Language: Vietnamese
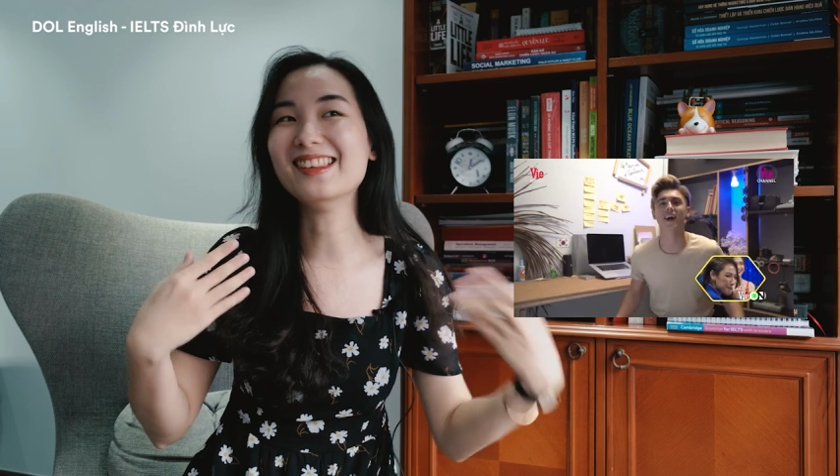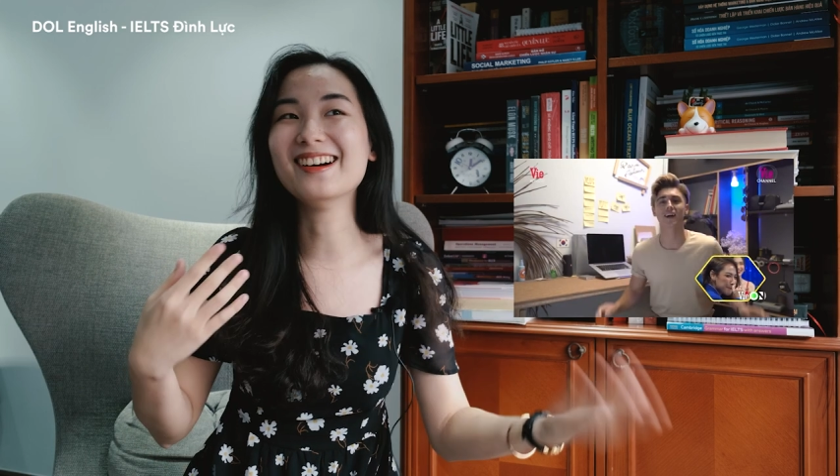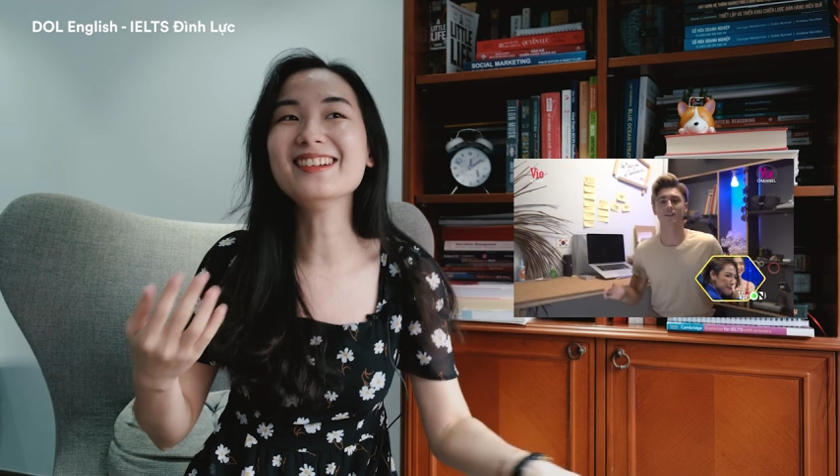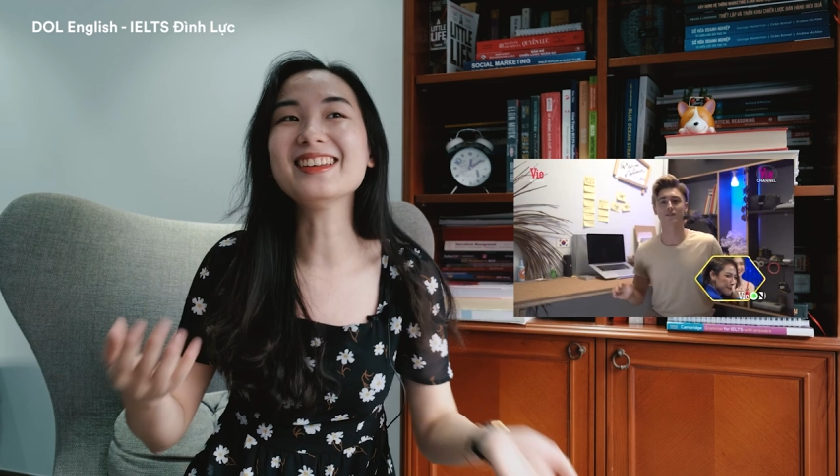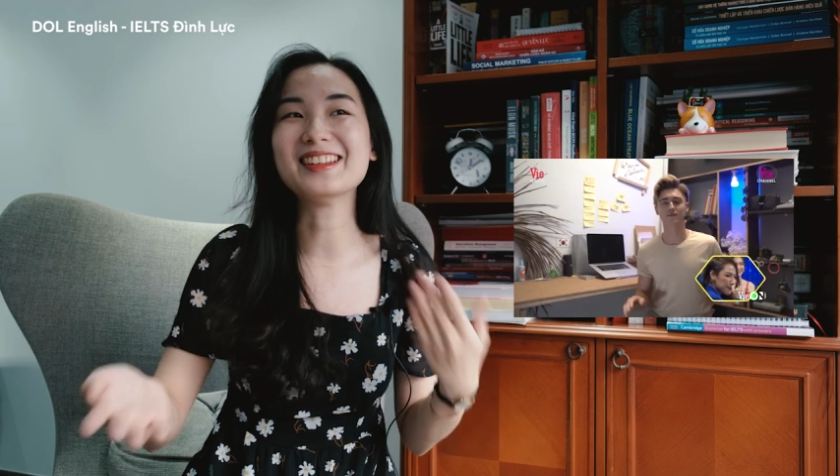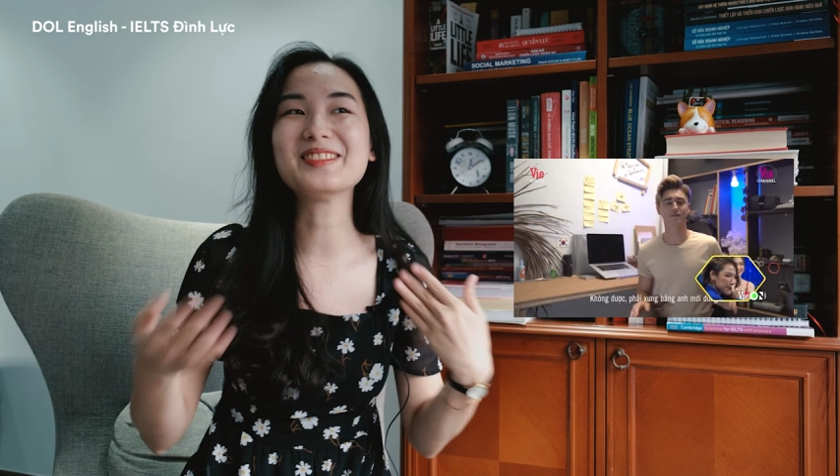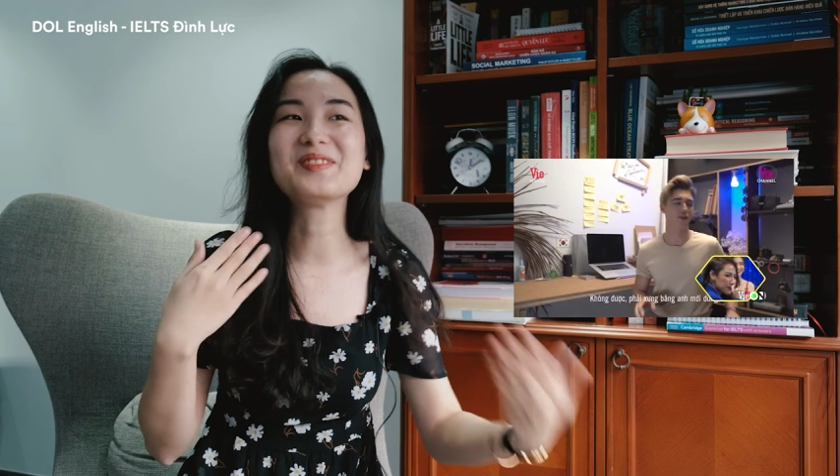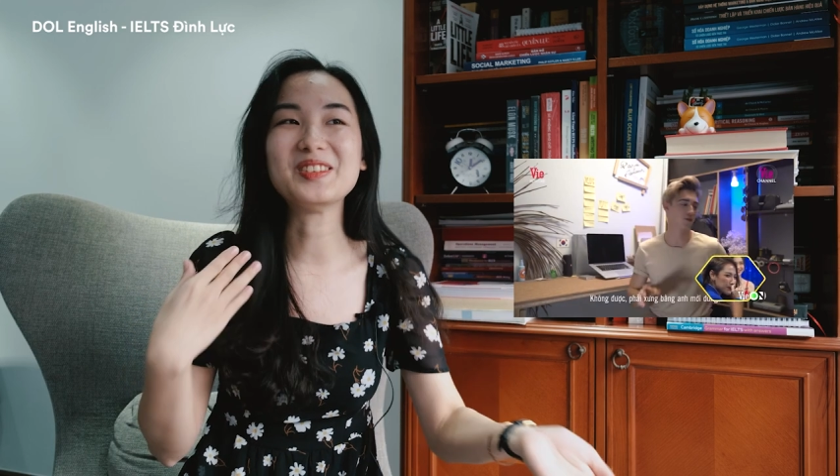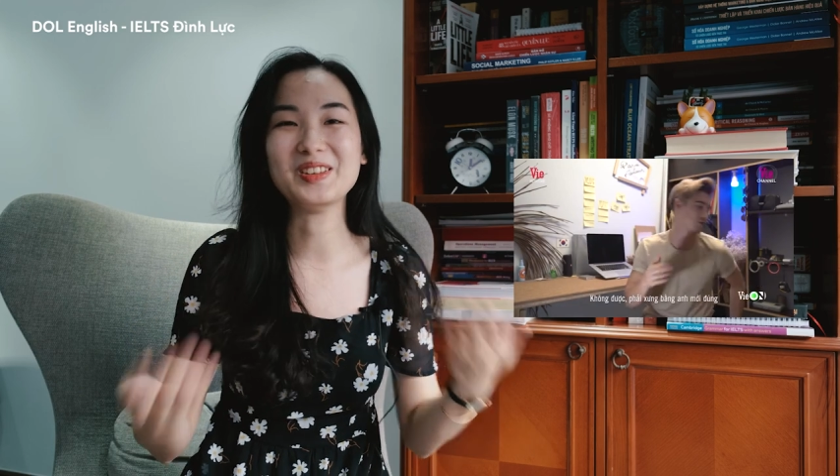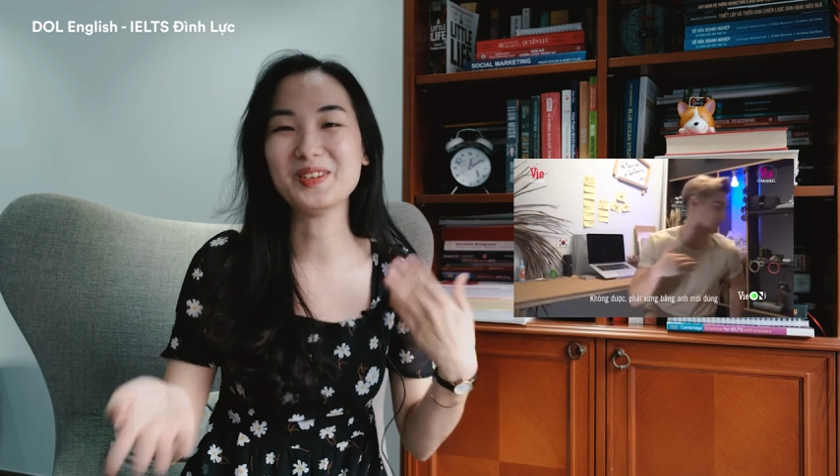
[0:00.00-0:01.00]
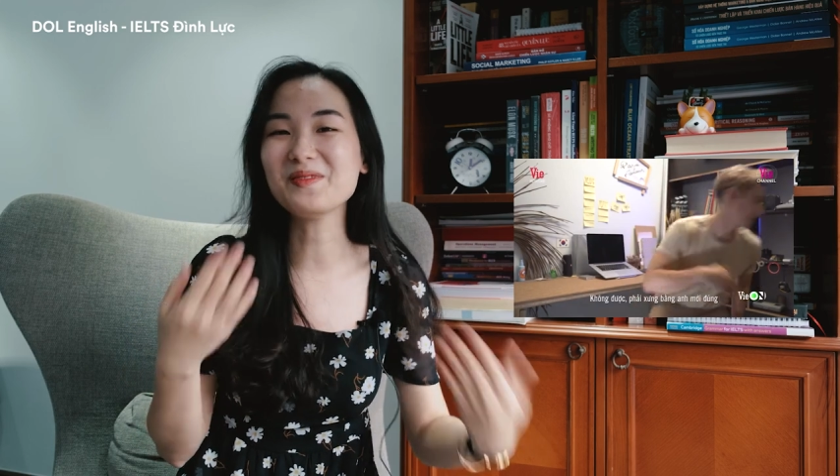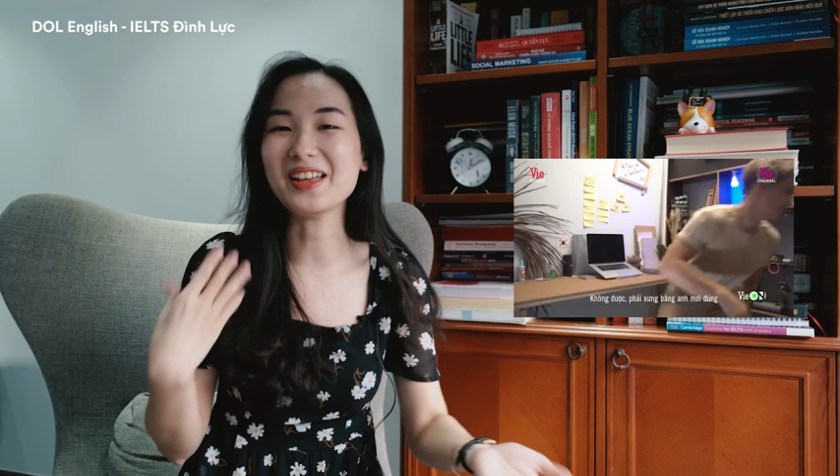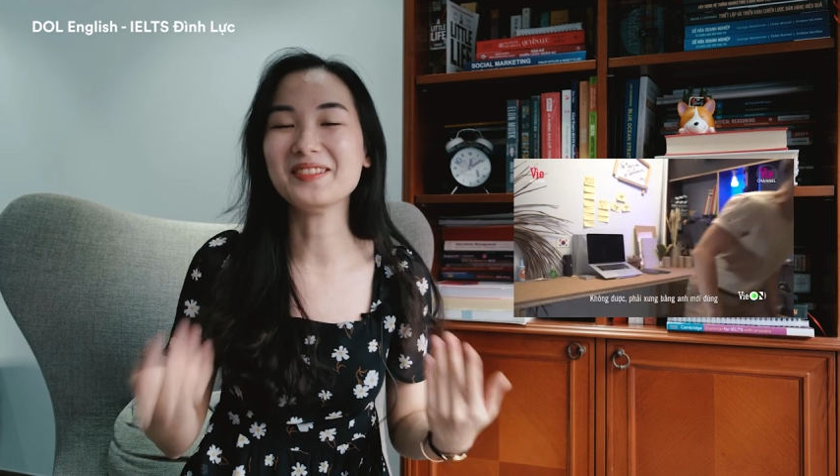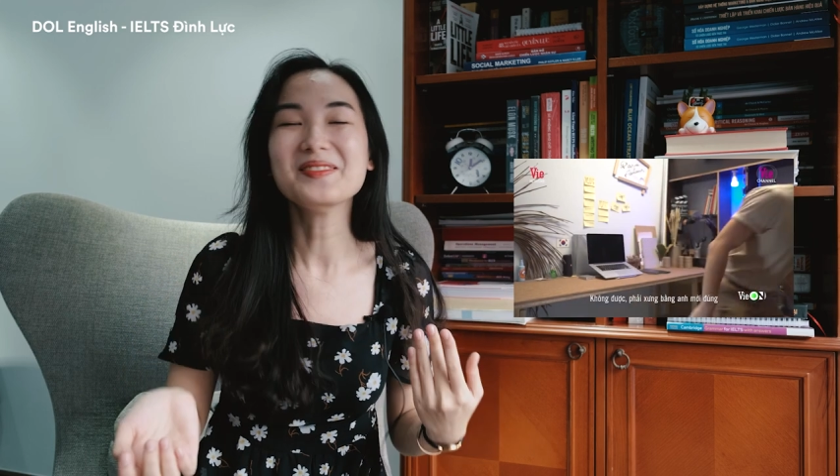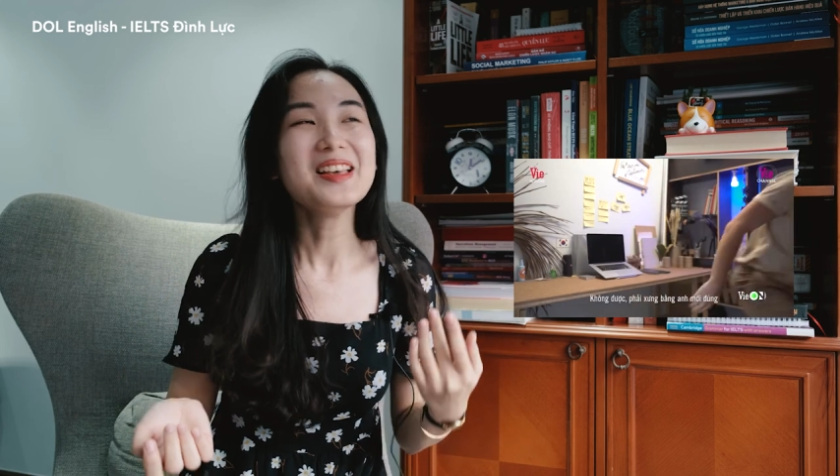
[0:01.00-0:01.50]
lớn gì đó, giống
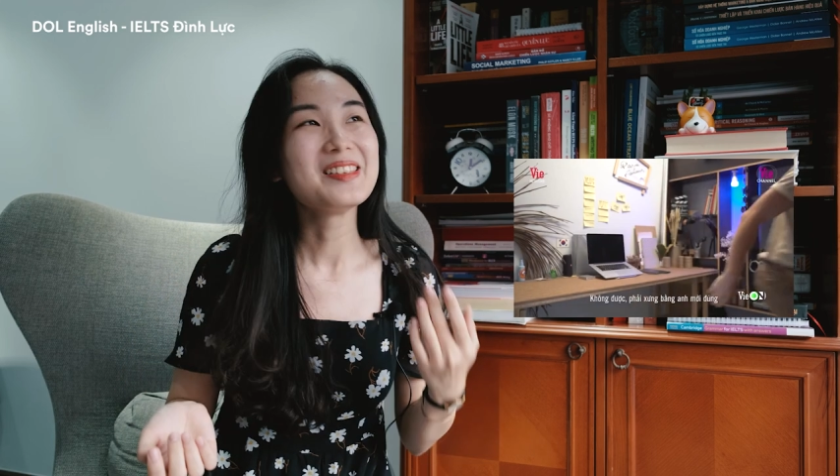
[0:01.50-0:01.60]
vậy.